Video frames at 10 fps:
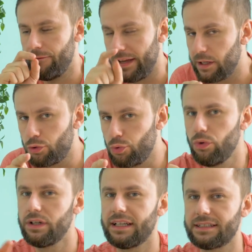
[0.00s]
Während
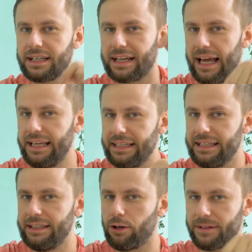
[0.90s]
du das gleich
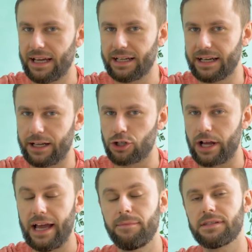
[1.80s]
in die Kommentare
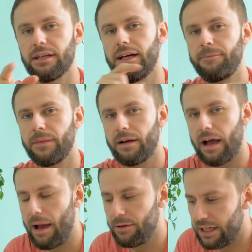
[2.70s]
reinschreibst, ähm,
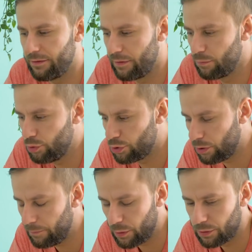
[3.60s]
habe ich eine
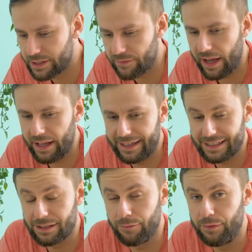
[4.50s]
Vermutung und zwar,
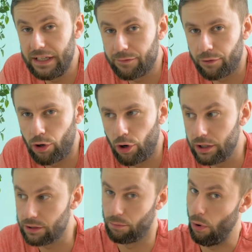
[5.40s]
dass viele von
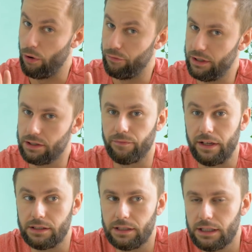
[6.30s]
euch, hoffe ich,
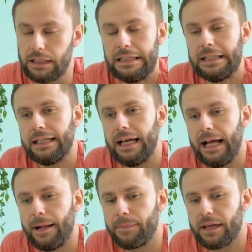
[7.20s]
weiß ich nicht,
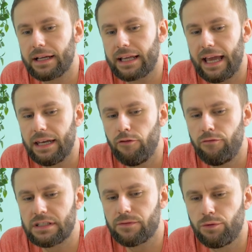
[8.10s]
ähm,
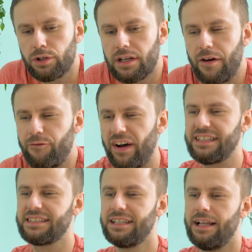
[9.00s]
gerne wissen würden,
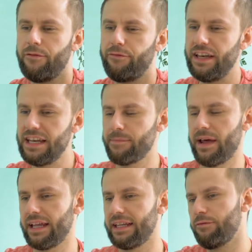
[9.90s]
was finden
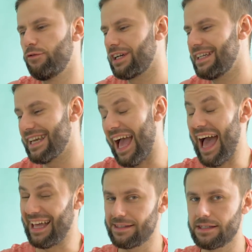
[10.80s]
Männer denn wirklich
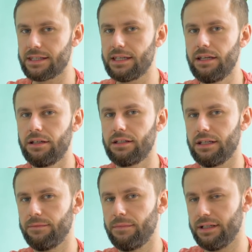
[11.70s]
anziehend
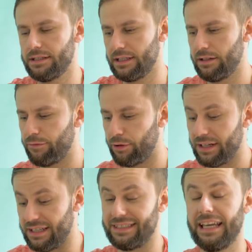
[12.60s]
im Sinne
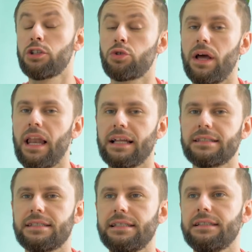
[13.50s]
von sexuell
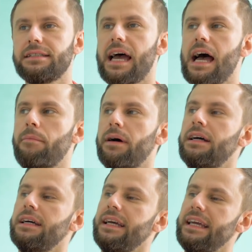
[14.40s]
anziehend,
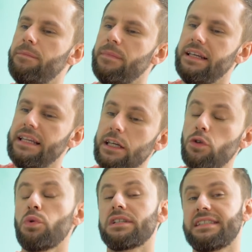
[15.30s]
aber eben
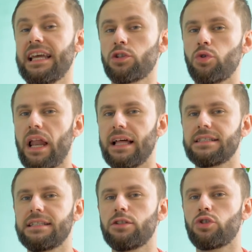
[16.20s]
nicht nur sexuell
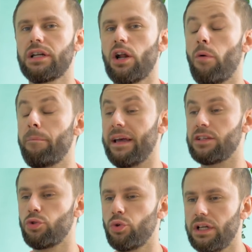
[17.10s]
anziehend, sondern auch
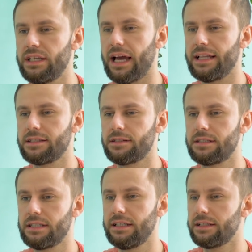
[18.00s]
persönlich
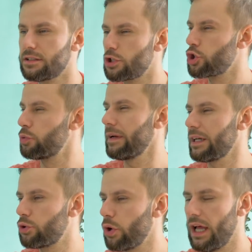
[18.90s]
anziehend,
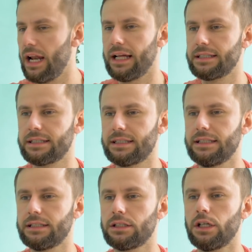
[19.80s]
spirituell
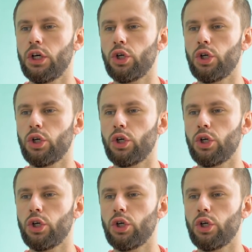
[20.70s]
anziehend,